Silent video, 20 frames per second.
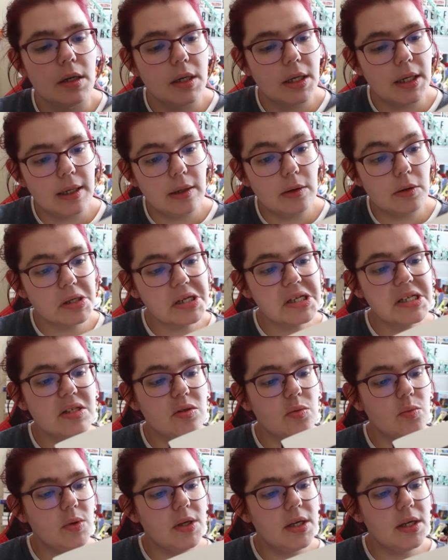Euh, le
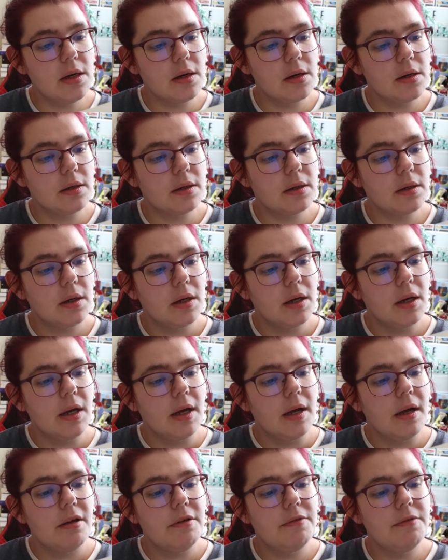résumé, euh,
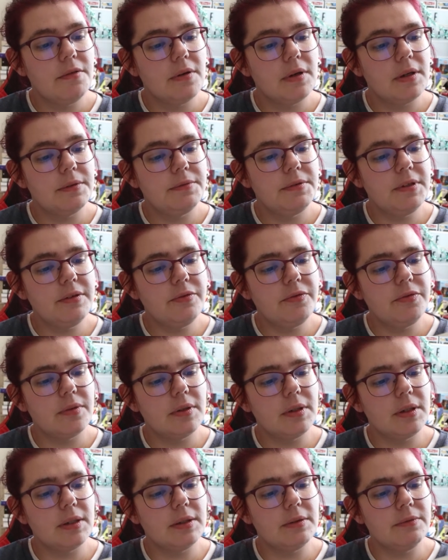vivre,
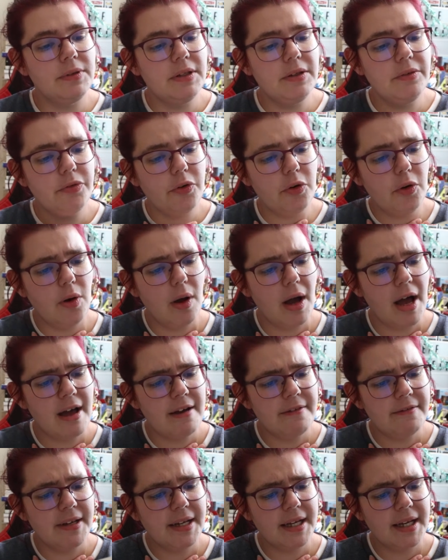vivre
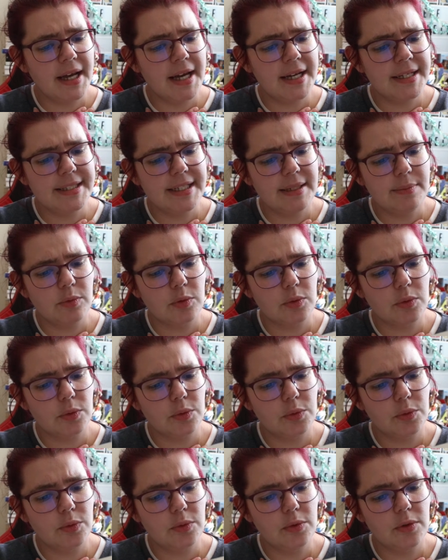avec un démon,
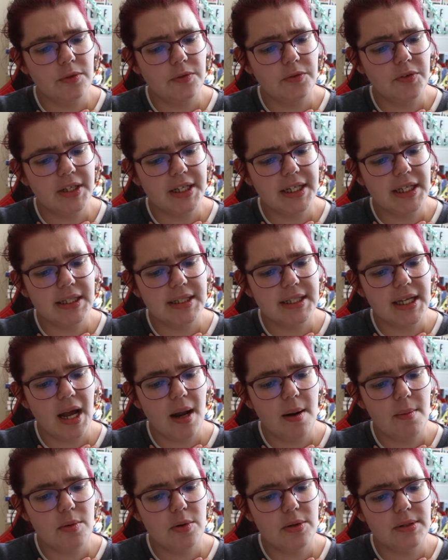une
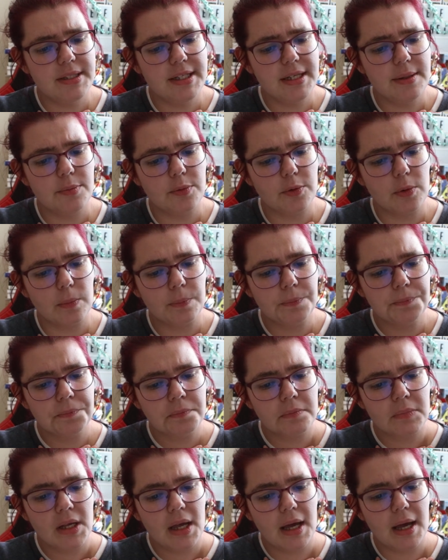véritable démon,
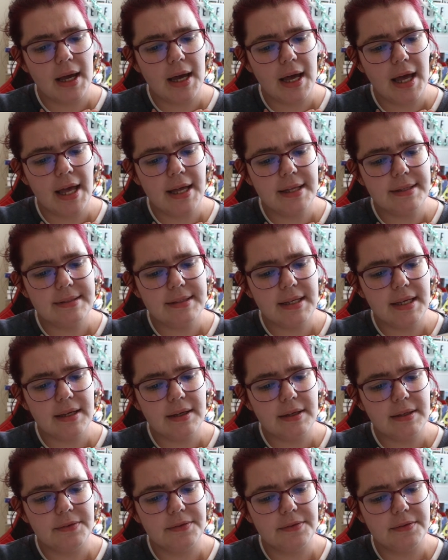à
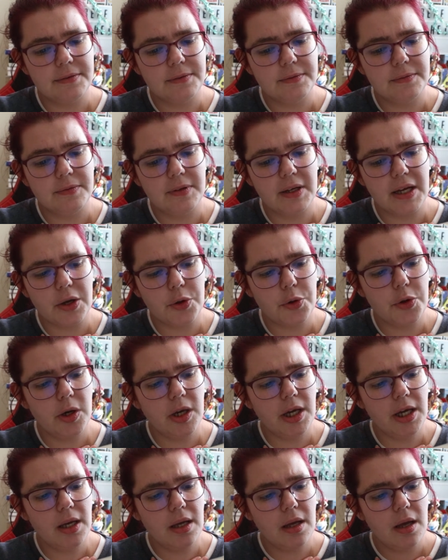
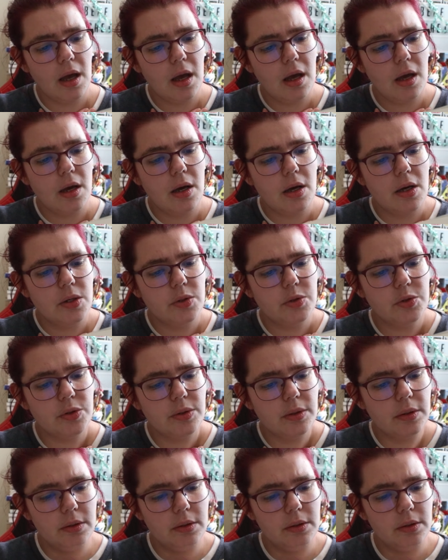interférer, ce...